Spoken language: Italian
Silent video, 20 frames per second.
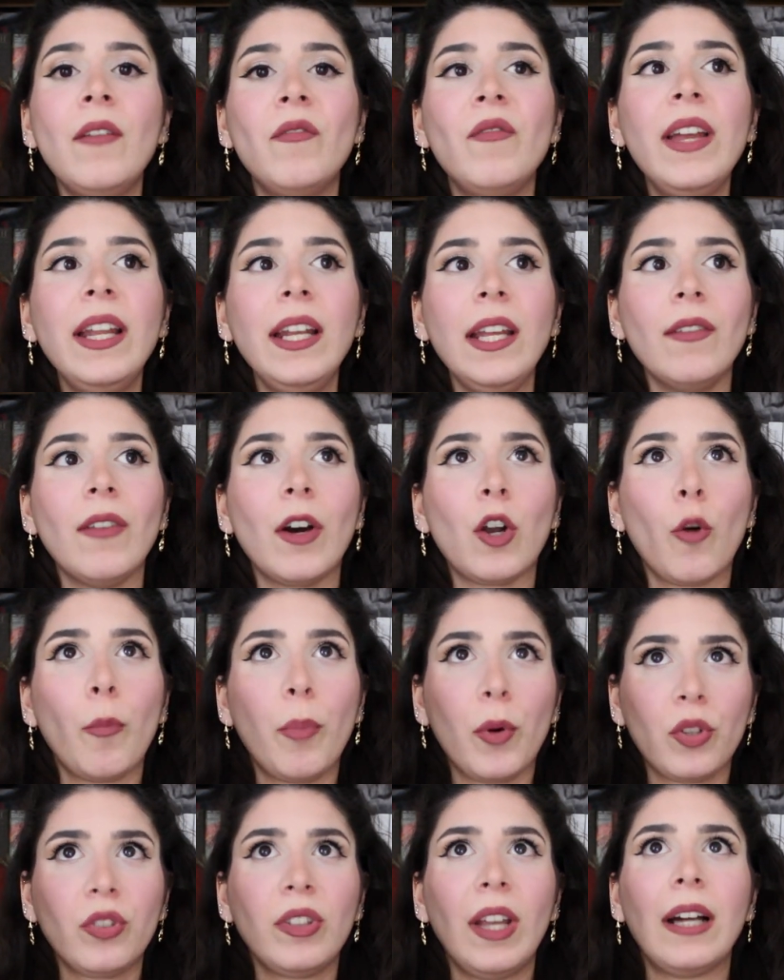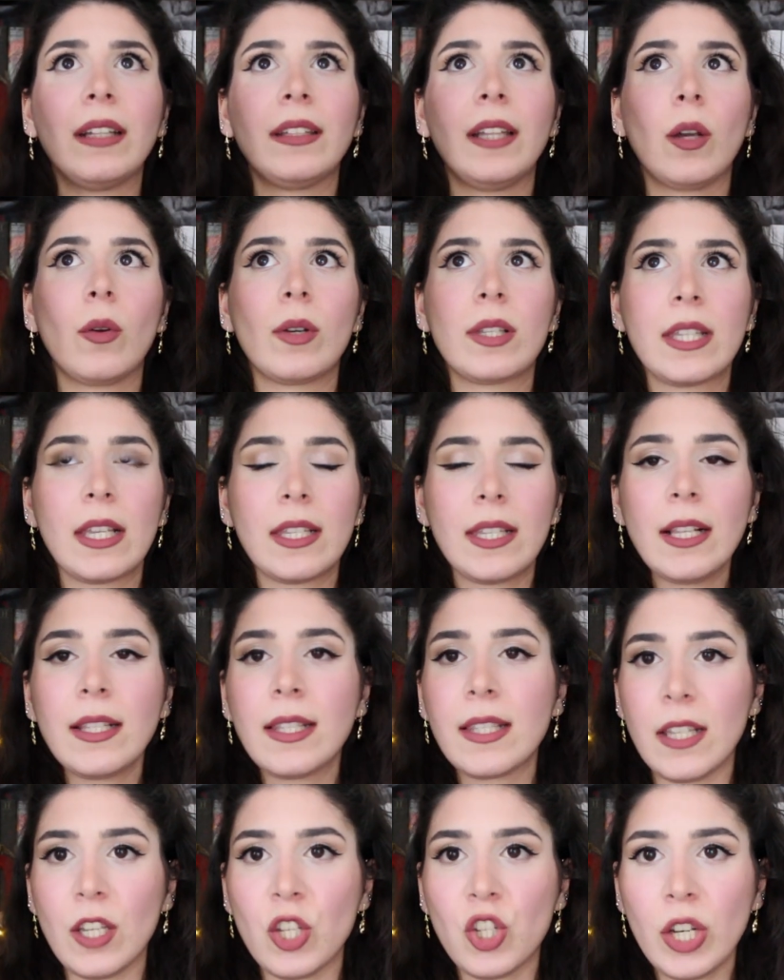venivano portate queste
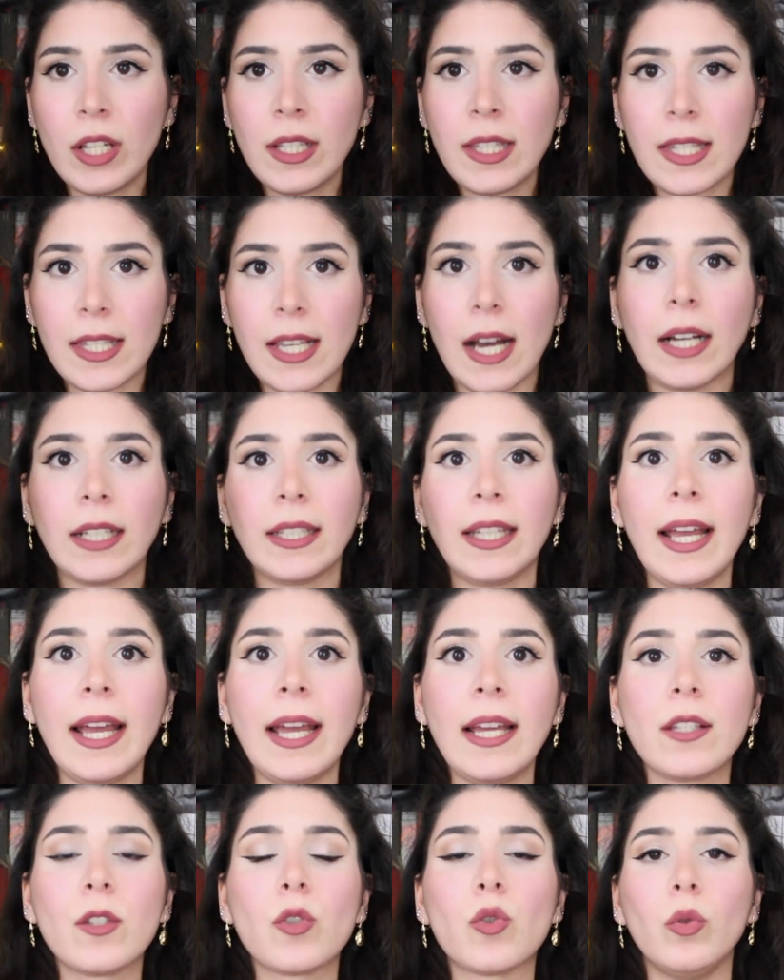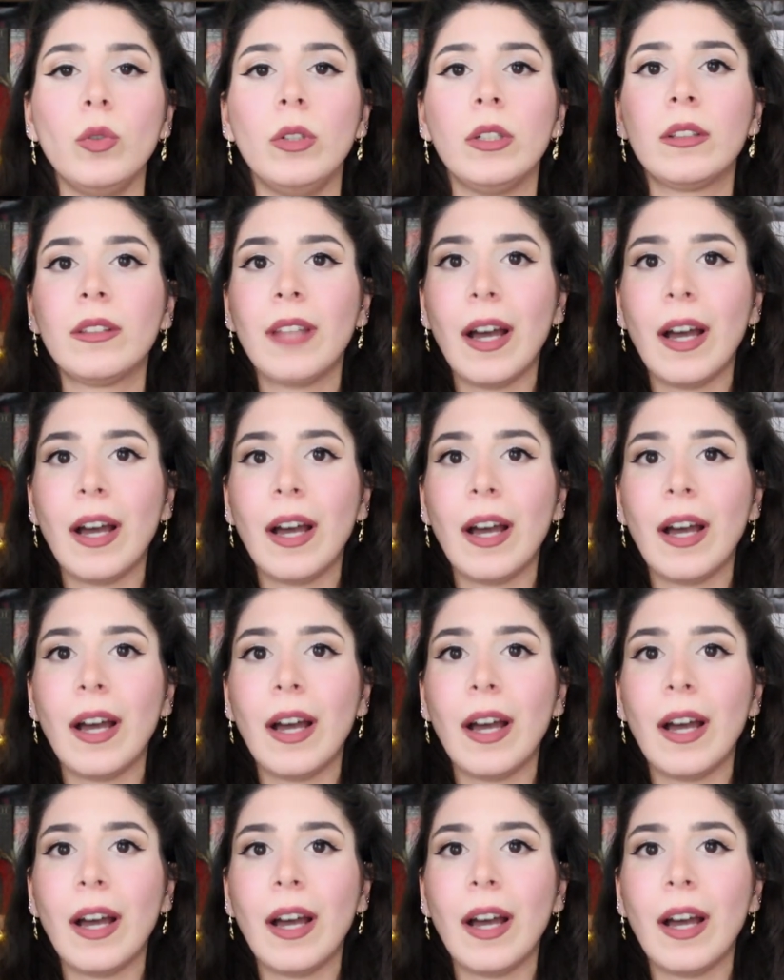salsicce alzate sul